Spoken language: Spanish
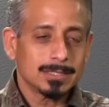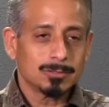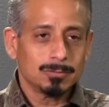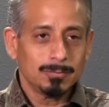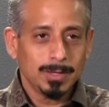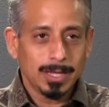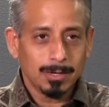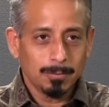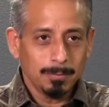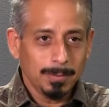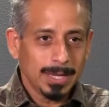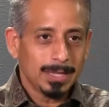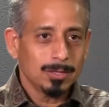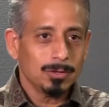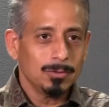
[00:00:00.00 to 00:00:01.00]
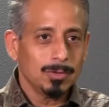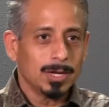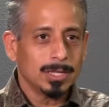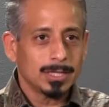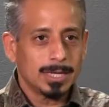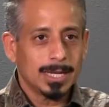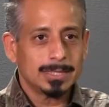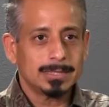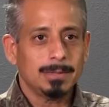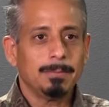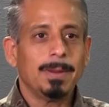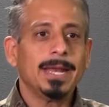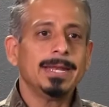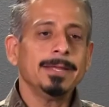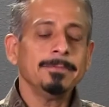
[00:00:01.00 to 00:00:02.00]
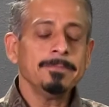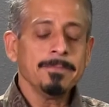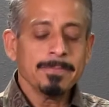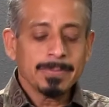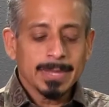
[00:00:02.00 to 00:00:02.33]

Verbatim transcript: estuvieron viendo durante la semana